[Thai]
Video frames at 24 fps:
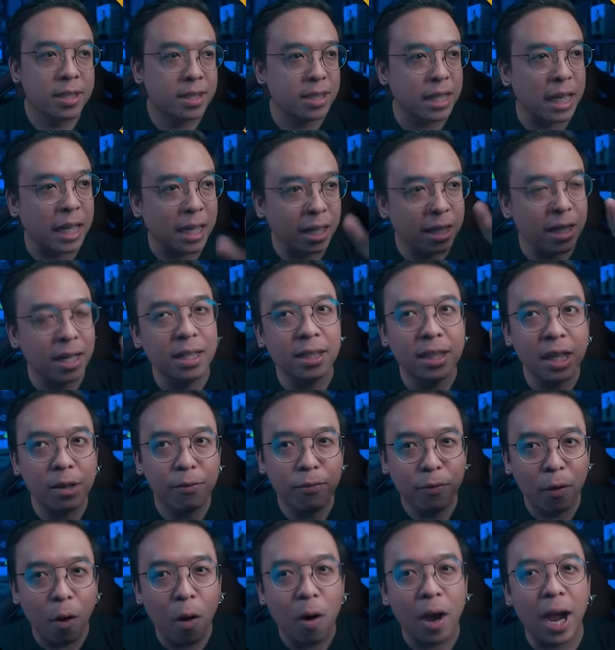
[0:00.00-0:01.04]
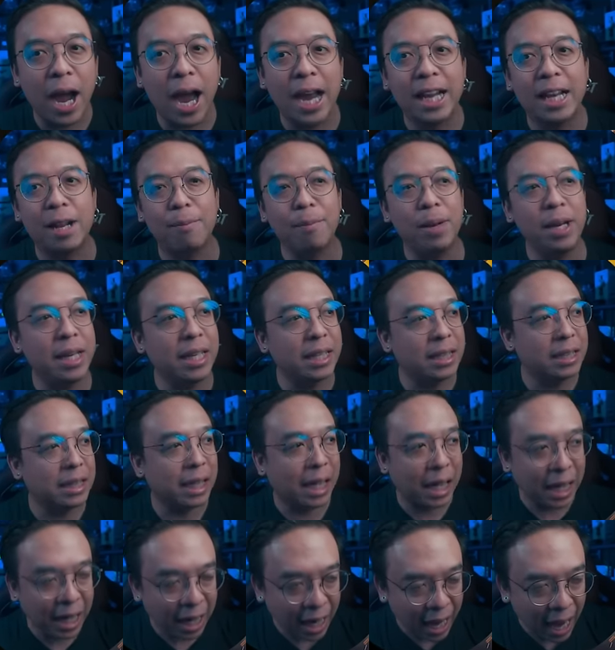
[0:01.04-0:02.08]
สิ่งหนึ่งที่ฟอร์กายทำได้ดีคือ
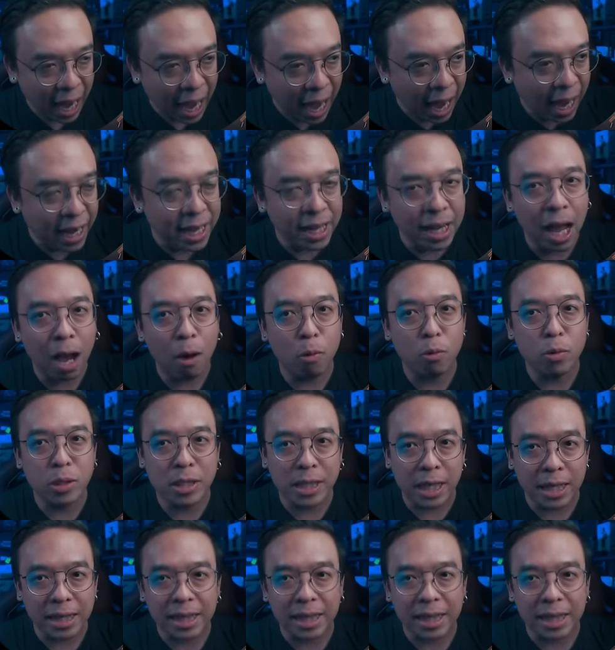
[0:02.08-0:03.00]
การเอาส